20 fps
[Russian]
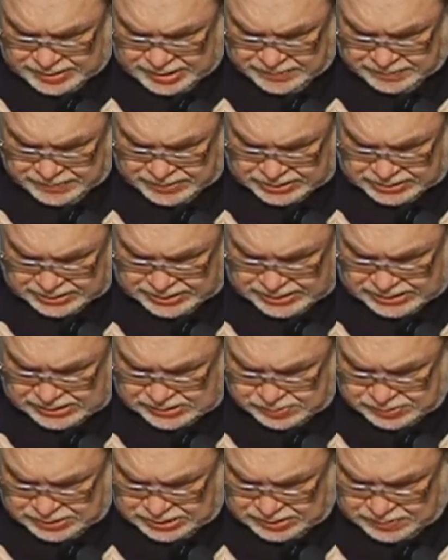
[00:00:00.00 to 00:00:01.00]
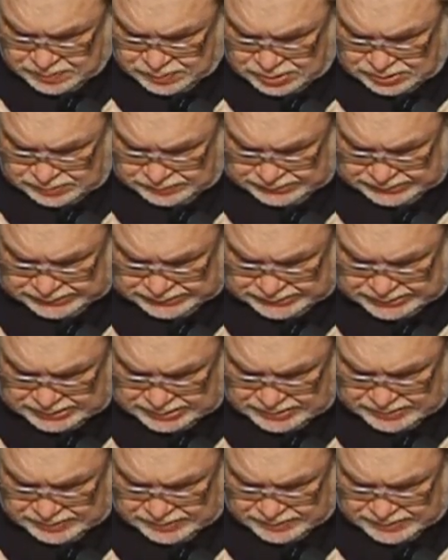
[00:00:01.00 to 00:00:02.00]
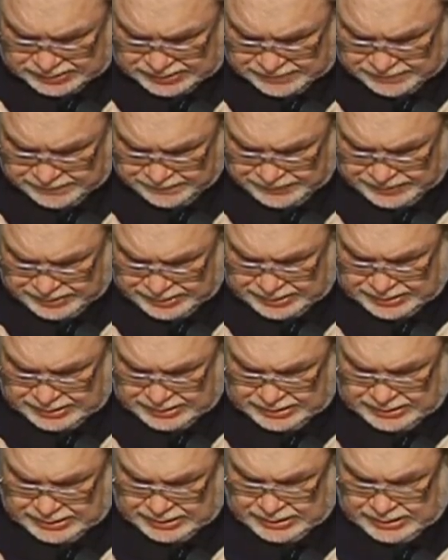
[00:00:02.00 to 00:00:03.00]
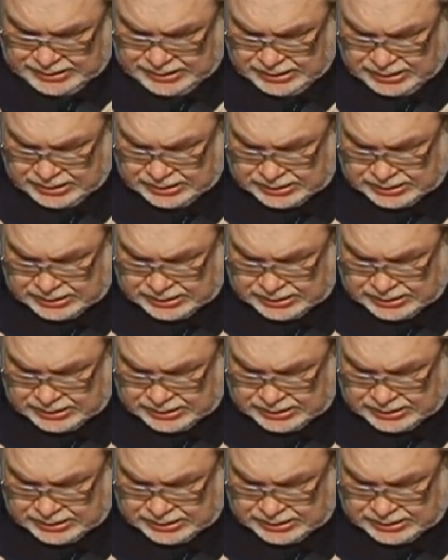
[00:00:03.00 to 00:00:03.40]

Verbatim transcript: и поклонись перед Богом всесильным твоим, и